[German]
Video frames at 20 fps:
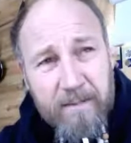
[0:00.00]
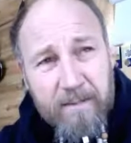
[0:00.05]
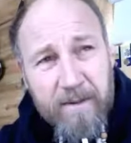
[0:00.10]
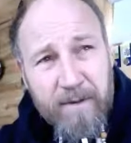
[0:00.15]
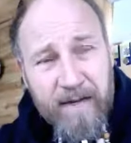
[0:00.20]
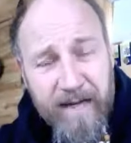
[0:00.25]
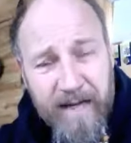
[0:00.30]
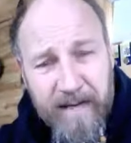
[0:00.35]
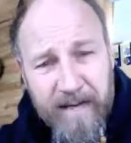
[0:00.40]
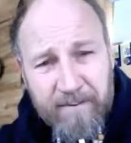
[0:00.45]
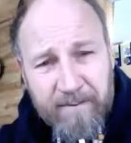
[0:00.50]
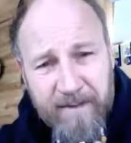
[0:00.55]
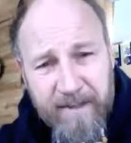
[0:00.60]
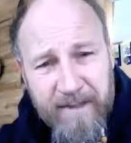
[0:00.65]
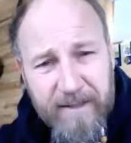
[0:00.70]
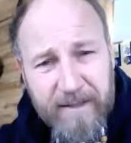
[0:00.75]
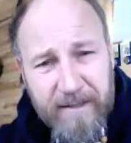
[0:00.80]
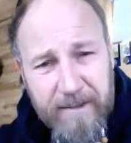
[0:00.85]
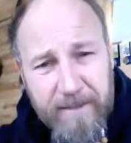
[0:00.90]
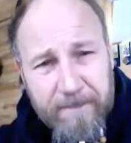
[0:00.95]

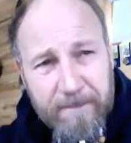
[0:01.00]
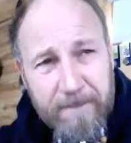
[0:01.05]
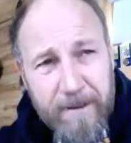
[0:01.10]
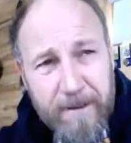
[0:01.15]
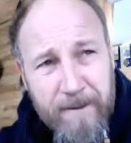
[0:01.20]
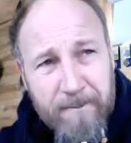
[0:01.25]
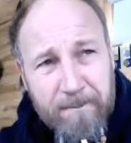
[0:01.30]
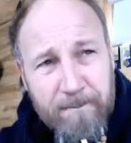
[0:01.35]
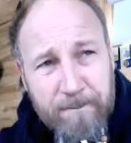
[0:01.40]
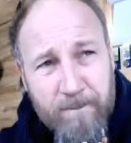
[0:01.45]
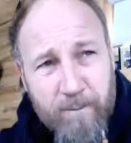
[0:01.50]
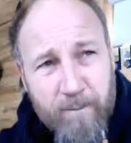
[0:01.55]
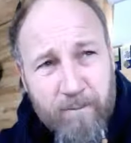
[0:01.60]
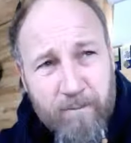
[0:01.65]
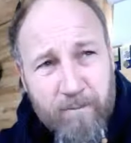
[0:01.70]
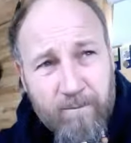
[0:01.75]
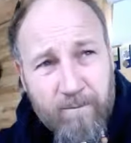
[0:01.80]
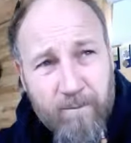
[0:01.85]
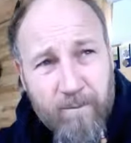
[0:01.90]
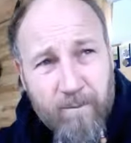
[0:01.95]
behaftet. Ja.
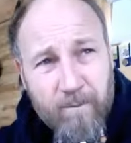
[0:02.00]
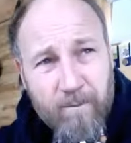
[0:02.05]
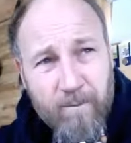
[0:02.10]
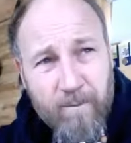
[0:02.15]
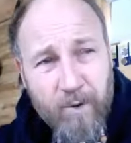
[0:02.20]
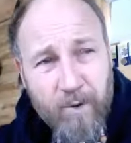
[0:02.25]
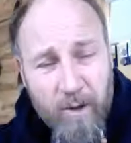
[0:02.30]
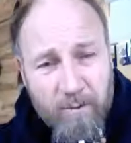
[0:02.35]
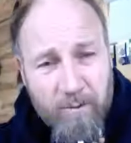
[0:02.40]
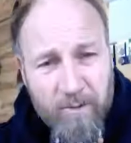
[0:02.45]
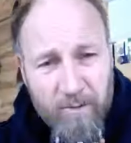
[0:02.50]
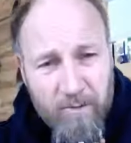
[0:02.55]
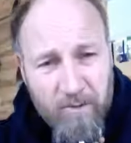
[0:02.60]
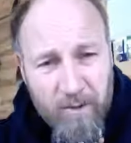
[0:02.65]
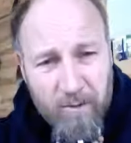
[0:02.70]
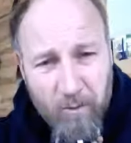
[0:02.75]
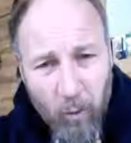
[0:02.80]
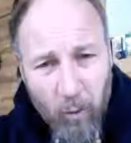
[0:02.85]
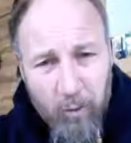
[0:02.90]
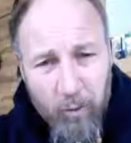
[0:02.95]
Jetzt kann man
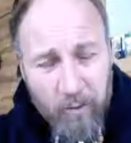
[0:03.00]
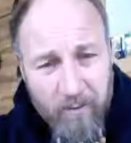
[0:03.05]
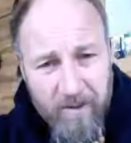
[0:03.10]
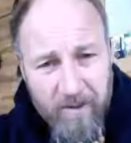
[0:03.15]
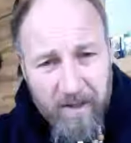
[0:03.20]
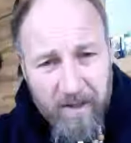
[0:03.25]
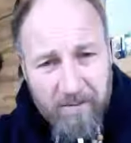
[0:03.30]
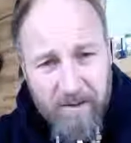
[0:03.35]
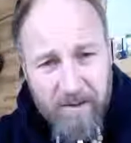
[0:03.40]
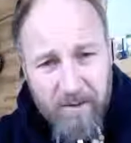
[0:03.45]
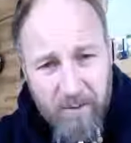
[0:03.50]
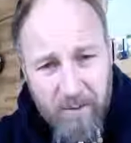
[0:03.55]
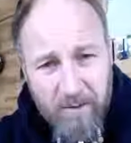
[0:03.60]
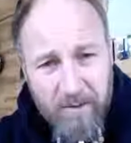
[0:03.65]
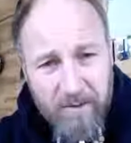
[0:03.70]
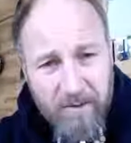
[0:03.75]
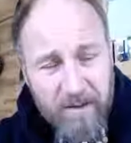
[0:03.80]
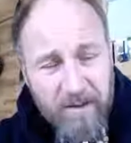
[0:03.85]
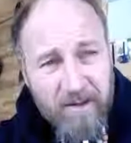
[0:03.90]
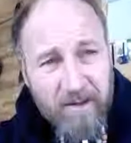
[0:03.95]
sagen, da macht uns irgendwer
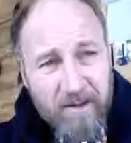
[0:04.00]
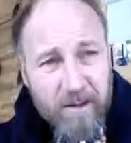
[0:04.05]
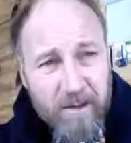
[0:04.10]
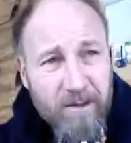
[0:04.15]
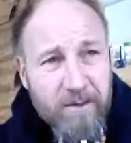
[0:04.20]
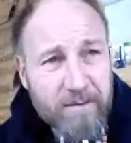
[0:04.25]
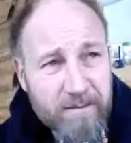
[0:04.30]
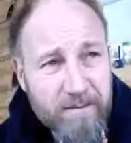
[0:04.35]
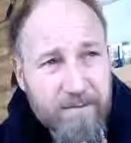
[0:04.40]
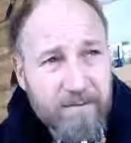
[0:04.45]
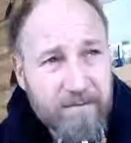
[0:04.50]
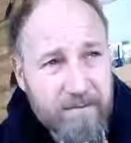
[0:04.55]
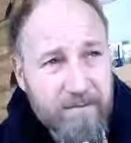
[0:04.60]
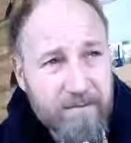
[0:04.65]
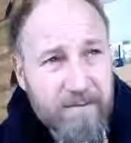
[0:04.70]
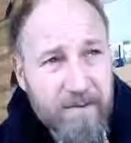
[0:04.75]
süchtig drauf.